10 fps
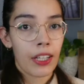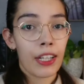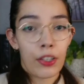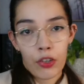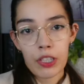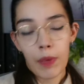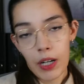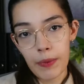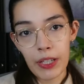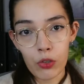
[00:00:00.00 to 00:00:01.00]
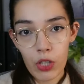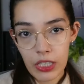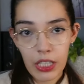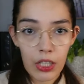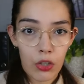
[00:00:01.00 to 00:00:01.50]
Entonces, vale, bien, toda
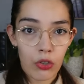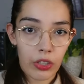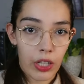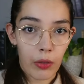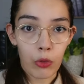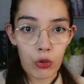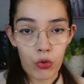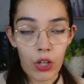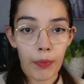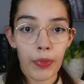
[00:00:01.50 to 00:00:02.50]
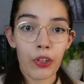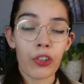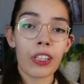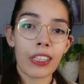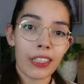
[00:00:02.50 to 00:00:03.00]
esta intro está muy chula,
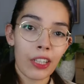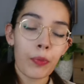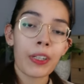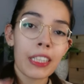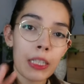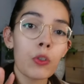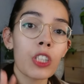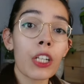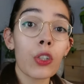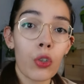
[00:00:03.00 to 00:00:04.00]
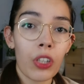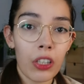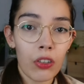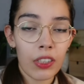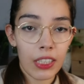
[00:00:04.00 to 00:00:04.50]
pero ¿qué objetivos en
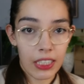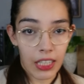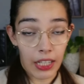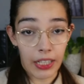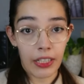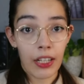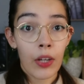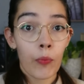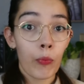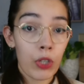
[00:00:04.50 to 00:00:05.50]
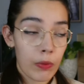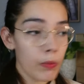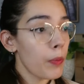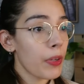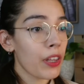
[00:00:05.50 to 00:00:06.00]
concreto tiene esta ley? Pues a mí
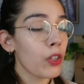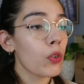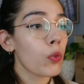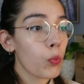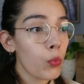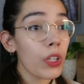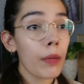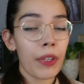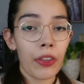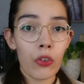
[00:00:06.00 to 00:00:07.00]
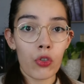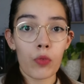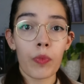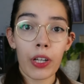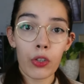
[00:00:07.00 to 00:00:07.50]
me han parecido muy
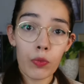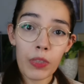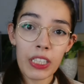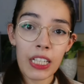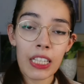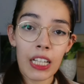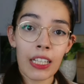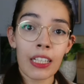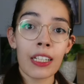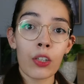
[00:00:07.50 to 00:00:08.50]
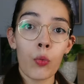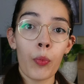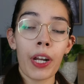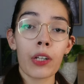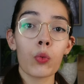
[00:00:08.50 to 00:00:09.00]
ambiciosos. Para 2030 quieren
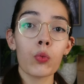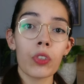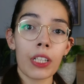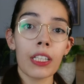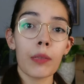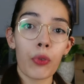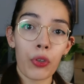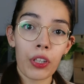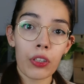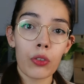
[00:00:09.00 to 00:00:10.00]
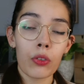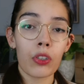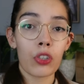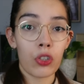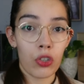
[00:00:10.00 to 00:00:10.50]
recuperar un 30% de
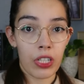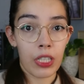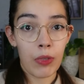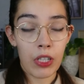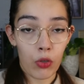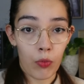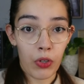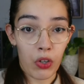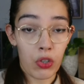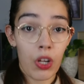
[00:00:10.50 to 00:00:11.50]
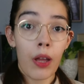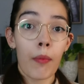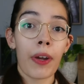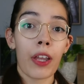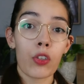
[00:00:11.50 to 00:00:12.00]
los ecosistemas europeos,
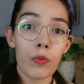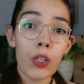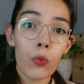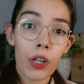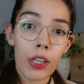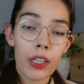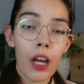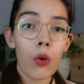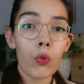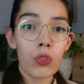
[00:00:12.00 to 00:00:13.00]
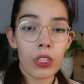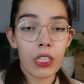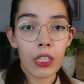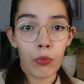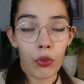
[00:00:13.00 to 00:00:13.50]
para 2040 un
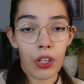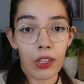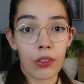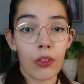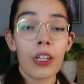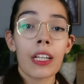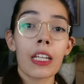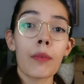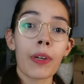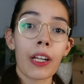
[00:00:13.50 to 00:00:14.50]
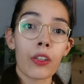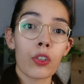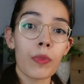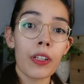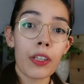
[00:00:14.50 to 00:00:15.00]
60% y para
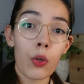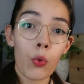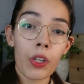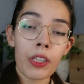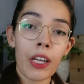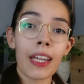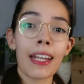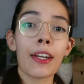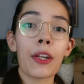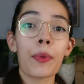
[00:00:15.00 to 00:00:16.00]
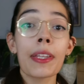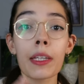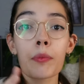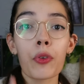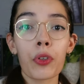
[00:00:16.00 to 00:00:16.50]
2050 el
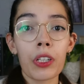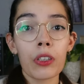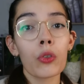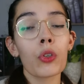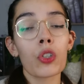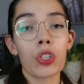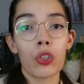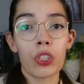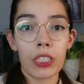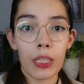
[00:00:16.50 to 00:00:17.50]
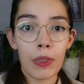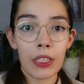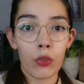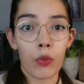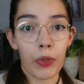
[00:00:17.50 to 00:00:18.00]
90% de los ecosistemas
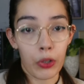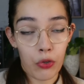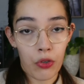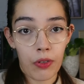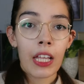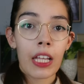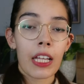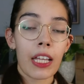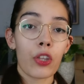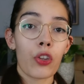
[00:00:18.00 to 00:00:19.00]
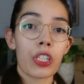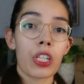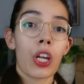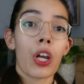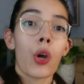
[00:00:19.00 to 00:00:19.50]
europeos.
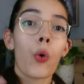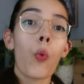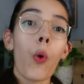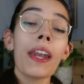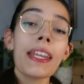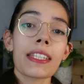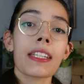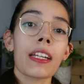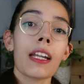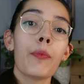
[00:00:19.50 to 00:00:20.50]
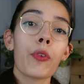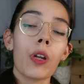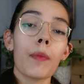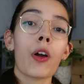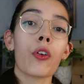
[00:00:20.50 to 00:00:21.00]
Entonces, ¿cuál es el
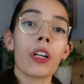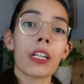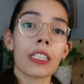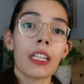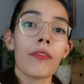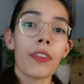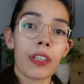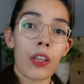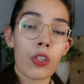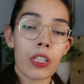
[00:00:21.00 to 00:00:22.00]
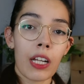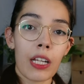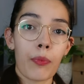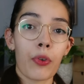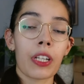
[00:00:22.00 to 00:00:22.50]
problema con el que se ha enfrentado esta
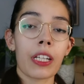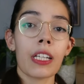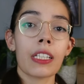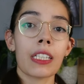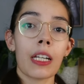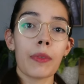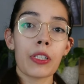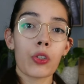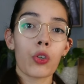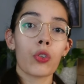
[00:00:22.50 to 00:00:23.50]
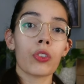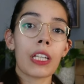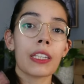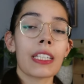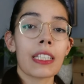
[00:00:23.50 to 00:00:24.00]
ley? ¿Por qué se ha visto con
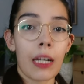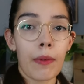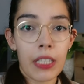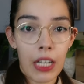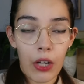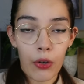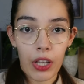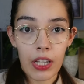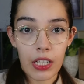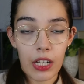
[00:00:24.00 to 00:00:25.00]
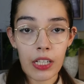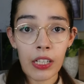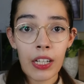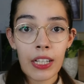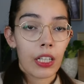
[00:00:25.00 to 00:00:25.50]
tantas trabas a la hora de salir?